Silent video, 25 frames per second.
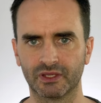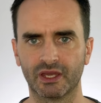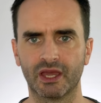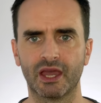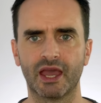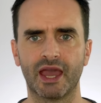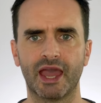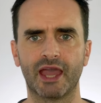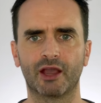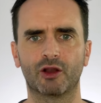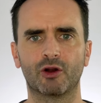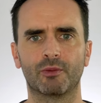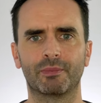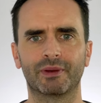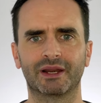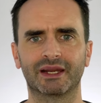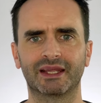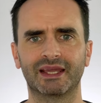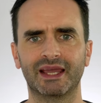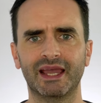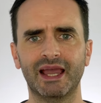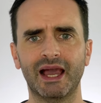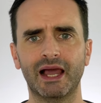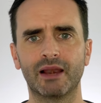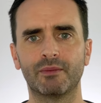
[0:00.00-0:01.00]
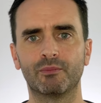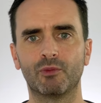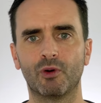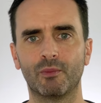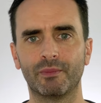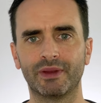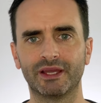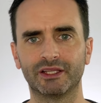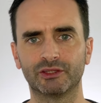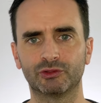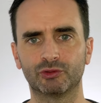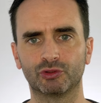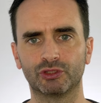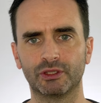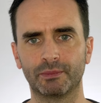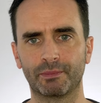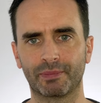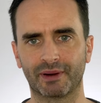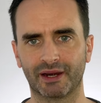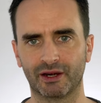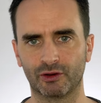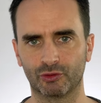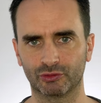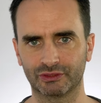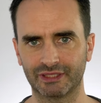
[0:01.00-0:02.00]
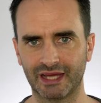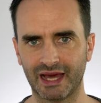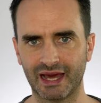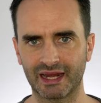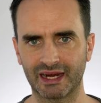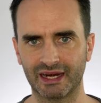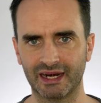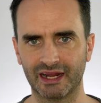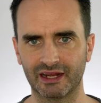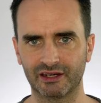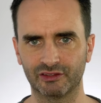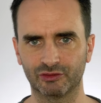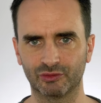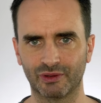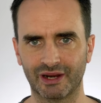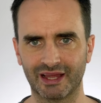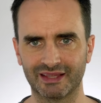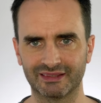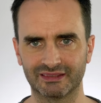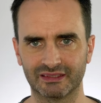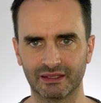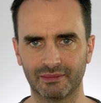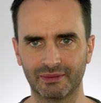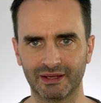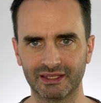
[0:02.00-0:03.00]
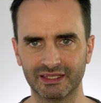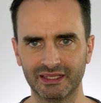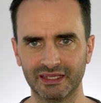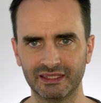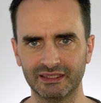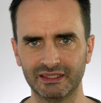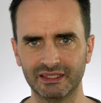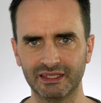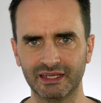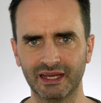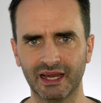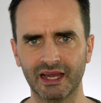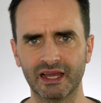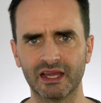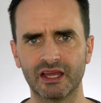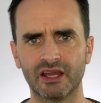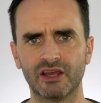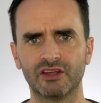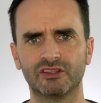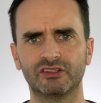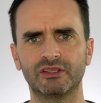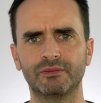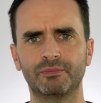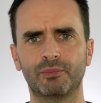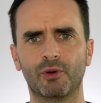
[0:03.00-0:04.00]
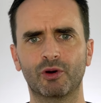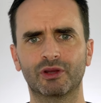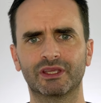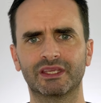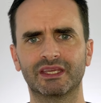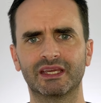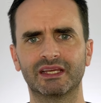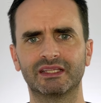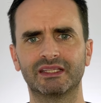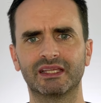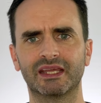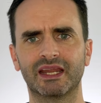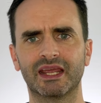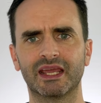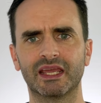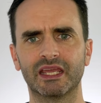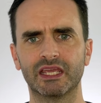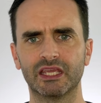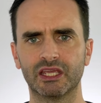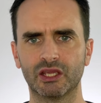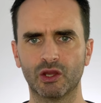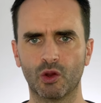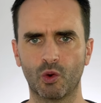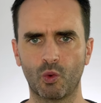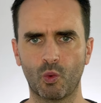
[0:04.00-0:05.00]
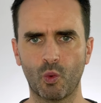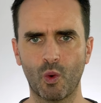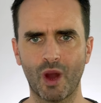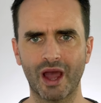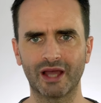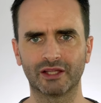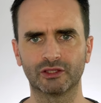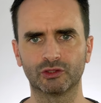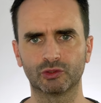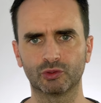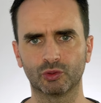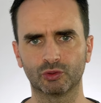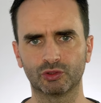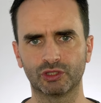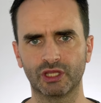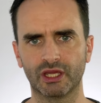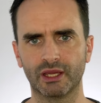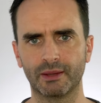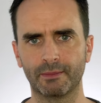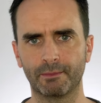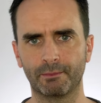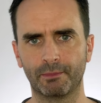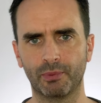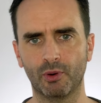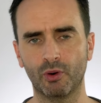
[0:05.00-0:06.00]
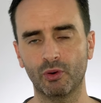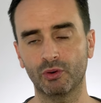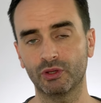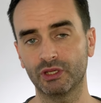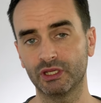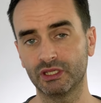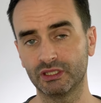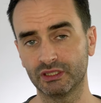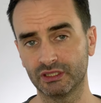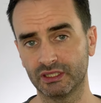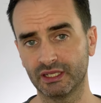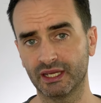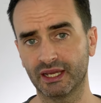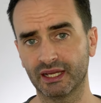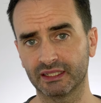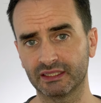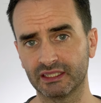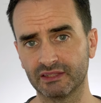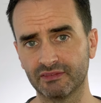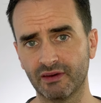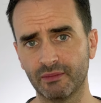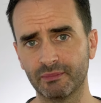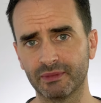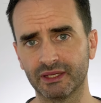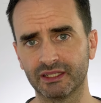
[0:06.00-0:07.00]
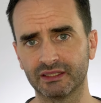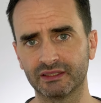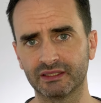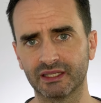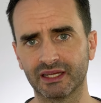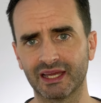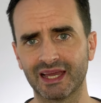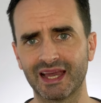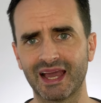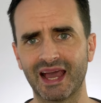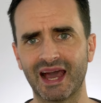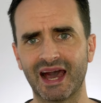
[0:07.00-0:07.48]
Ecco perché al momento di prenotare la risonanza magnetica si può chiedere in quanto tempo indicativamente